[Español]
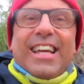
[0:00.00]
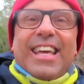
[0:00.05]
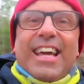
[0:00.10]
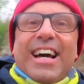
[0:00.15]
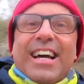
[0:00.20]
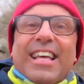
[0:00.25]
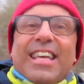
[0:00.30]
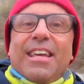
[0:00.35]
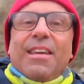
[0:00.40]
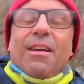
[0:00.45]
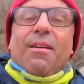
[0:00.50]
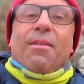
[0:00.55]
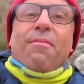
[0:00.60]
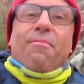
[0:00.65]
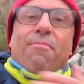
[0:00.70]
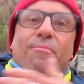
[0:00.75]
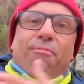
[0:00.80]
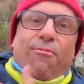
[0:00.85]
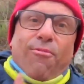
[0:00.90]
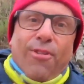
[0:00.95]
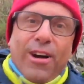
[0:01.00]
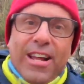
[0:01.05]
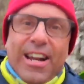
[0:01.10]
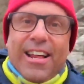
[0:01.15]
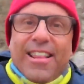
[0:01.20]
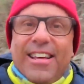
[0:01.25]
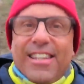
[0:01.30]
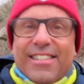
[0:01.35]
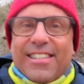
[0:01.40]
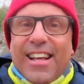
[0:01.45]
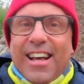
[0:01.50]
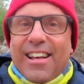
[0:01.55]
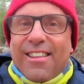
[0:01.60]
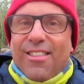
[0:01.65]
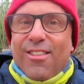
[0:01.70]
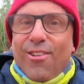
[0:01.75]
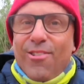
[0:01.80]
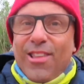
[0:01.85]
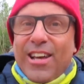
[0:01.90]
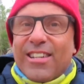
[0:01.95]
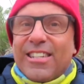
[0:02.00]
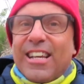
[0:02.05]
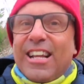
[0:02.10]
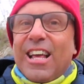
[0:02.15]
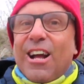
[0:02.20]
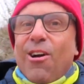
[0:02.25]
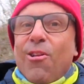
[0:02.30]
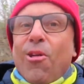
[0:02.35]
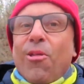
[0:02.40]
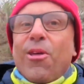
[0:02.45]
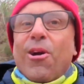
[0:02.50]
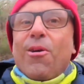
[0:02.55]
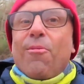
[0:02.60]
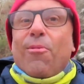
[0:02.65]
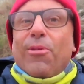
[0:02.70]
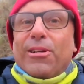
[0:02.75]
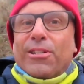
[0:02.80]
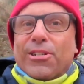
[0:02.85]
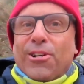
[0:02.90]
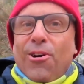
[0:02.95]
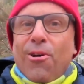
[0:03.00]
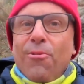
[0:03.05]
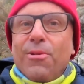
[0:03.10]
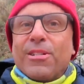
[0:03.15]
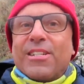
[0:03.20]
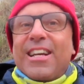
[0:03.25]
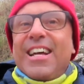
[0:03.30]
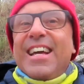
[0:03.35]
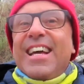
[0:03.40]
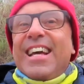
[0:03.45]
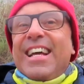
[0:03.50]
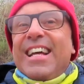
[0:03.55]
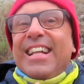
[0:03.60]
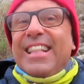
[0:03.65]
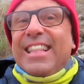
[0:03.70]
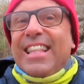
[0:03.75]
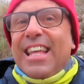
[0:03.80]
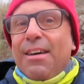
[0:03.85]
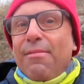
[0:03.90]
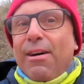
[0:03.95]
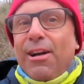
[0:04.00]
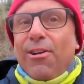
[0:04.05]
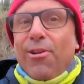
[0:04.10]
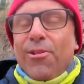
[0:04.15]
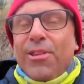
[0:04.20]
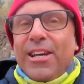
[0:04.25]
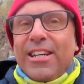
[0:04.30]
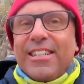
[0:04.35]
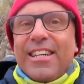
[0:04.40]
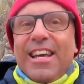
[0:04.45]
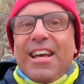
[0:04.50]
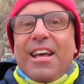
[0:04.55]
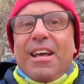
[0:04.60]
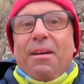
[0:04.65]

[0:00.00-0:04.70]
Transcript: que aquí, fuera de esta zona, se le conoce como lescoves de balones,